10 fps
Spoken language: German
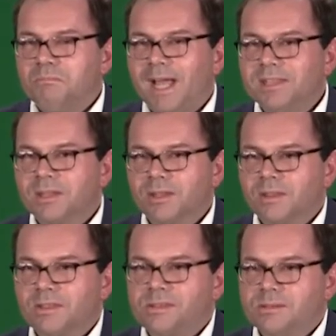
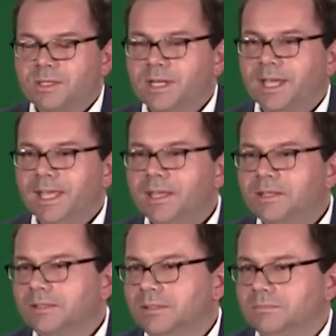manches
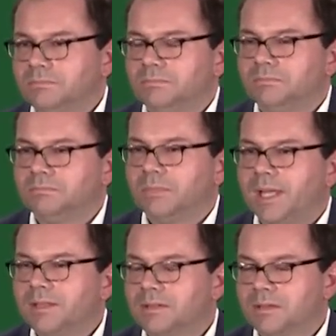Gerede,
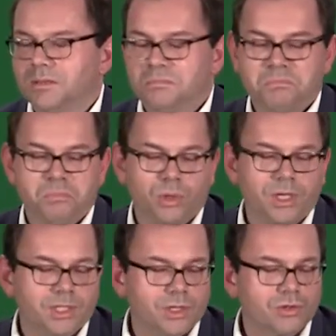manche
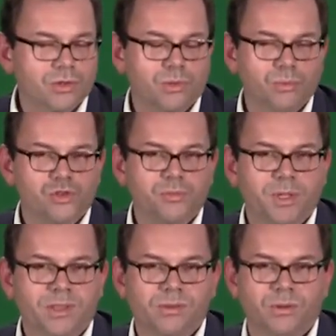politische
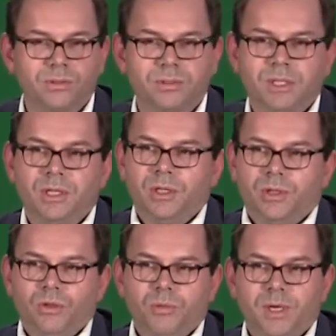Zuspitzung
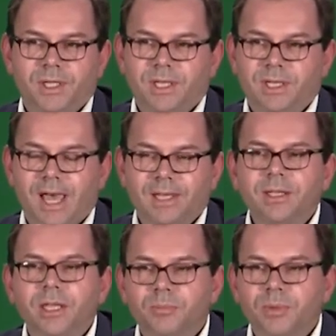über den
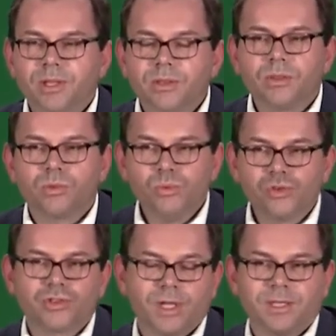angeblichen
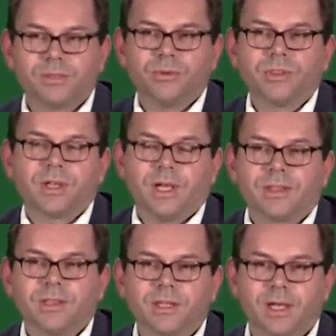Zustand unserer
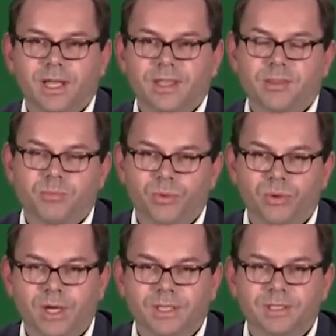
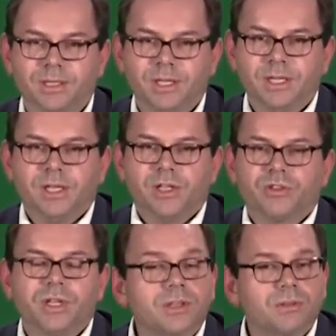Sicherheitsbehörden
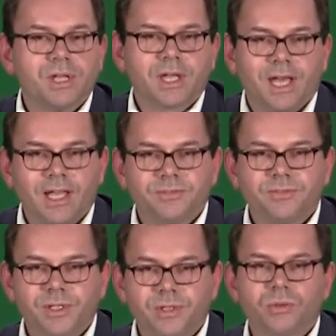schlicht und
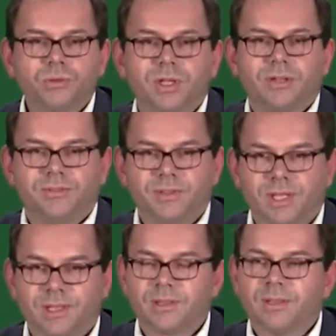ergreifend nicht zutreffend
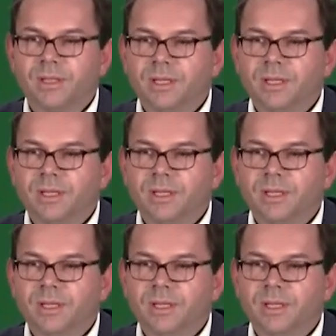ist.